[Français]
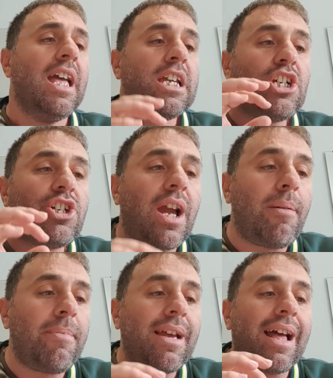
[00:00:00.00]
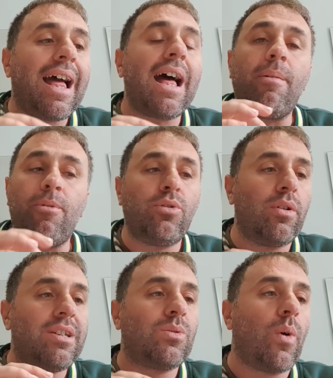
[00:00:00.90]
Jamais rarement dans
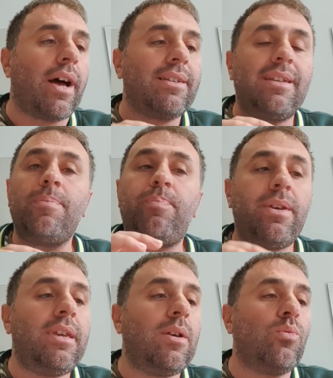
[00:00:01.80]
l'histoire des pays